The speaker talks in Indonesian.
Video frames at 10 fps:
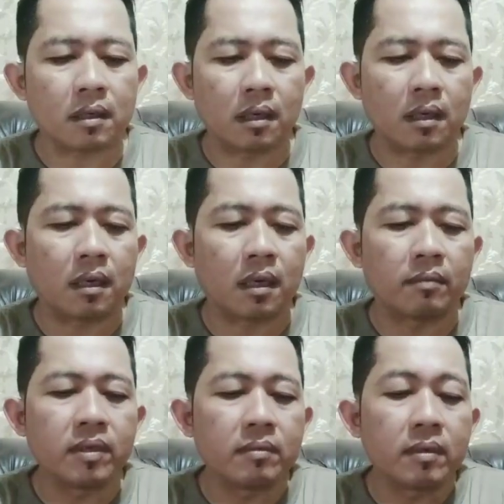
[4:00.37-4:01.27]
uh,
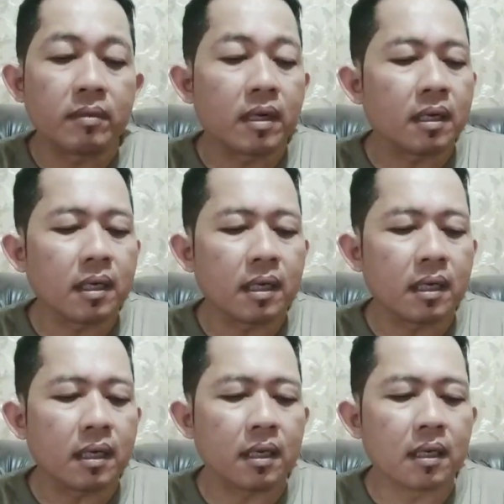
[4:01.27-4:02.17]
lebih
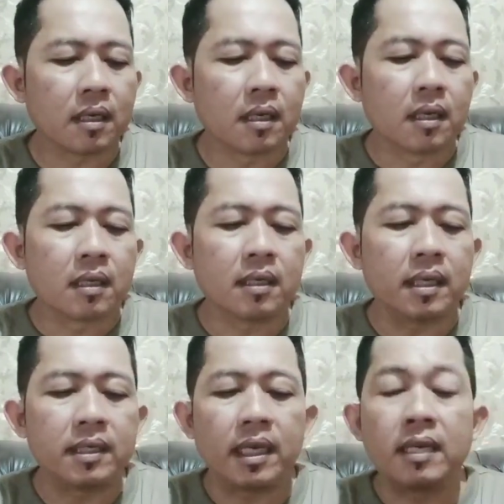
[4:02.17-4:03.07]
memilih
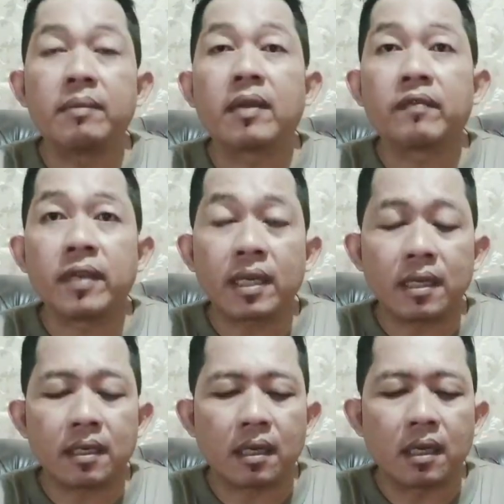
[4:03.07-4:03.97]
DJI Mavic
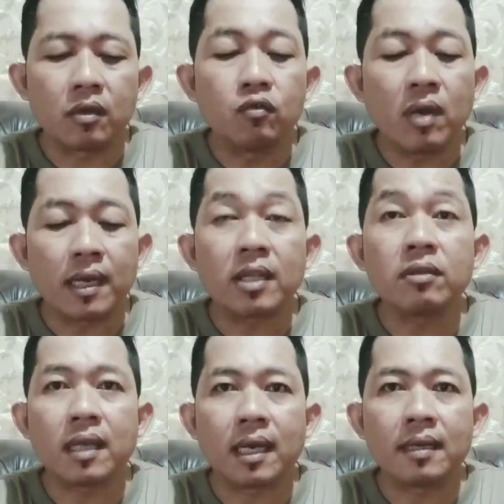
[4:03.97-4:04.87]
A2
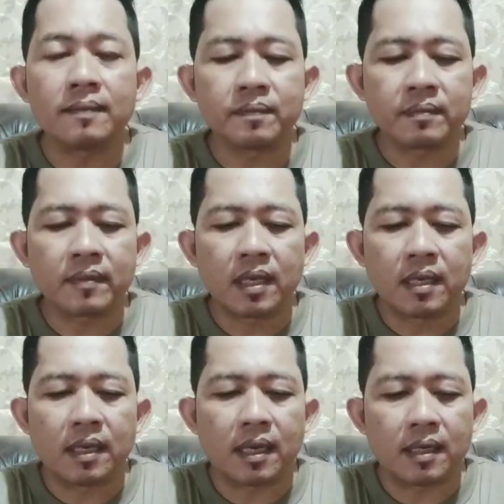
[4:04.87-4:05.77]
gitu ya
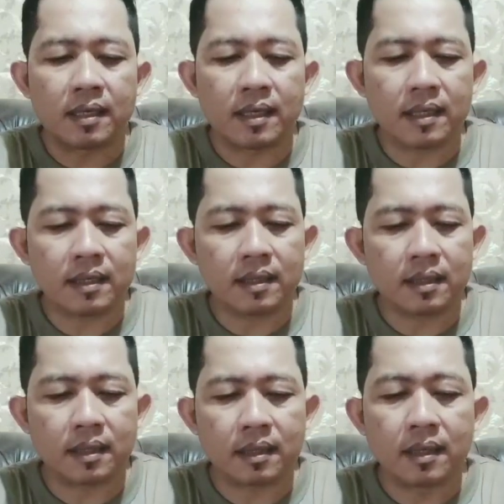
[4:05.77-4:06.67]
nah ini
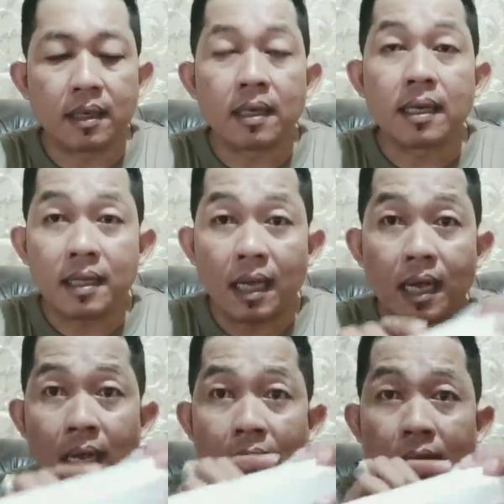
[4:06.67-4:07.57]
kita
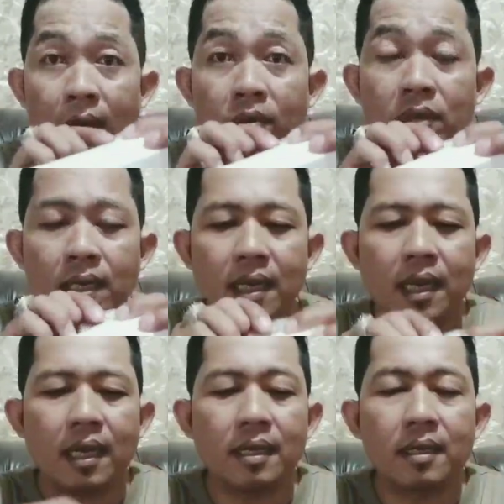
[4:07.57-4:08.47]
buka ya